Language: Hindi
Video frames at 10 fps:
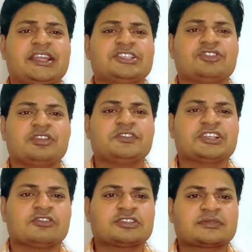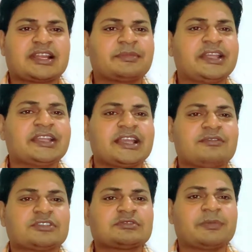हैं जिन्होंने भी चैनल को सब्सक्राइब नहीं
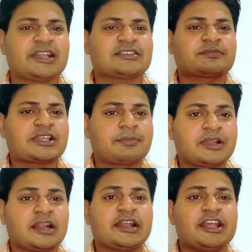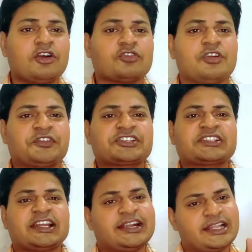किया है वो सबसे पहले सब्सक्राइब कर लें और नोटिफिकेशन
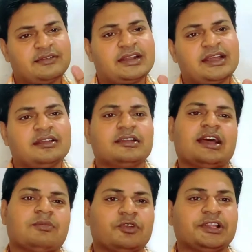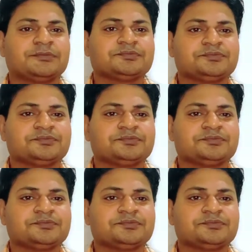के लिए घंटा दबाना ना भूलें